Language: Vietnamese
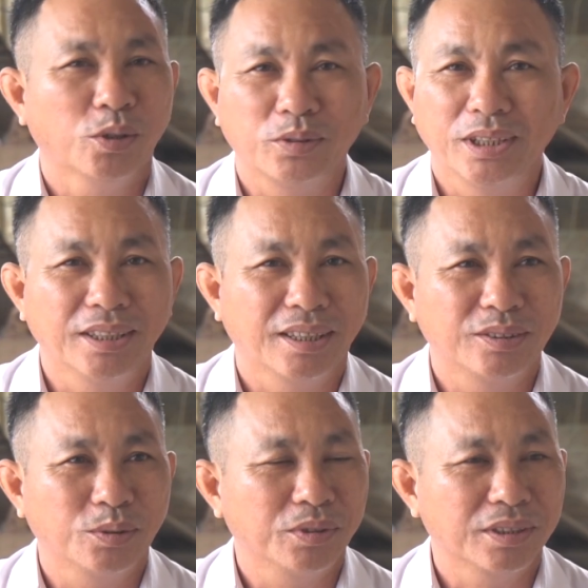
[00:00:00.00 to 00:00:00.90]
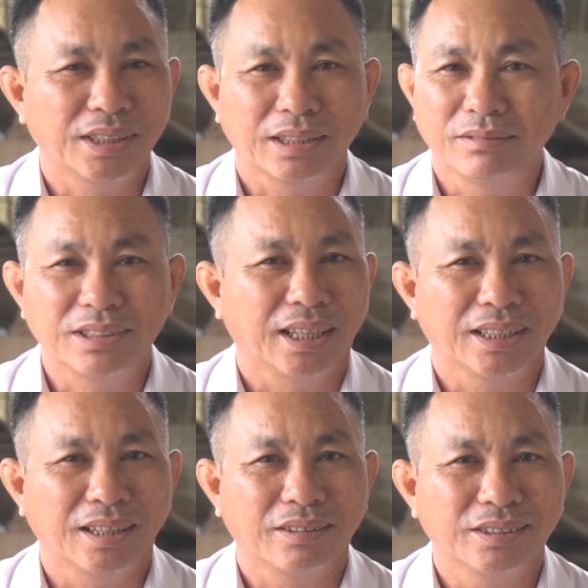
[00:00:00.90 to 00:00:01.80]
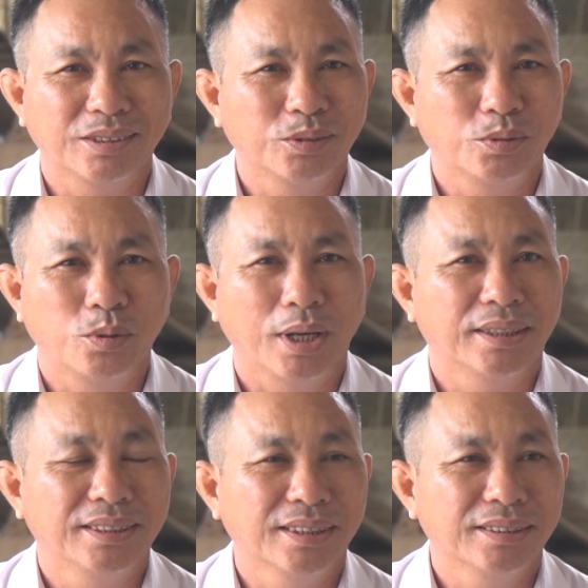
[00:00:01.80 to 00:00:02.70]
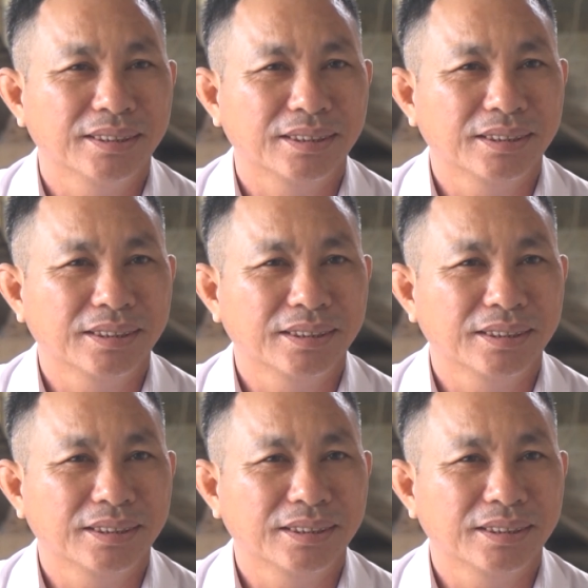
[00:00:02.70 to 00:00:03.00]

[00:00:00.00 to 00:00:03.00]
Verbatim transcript: đổ ở đây là dùng nước sạch, cũng chả nhà nào sử dụng khoan giếng.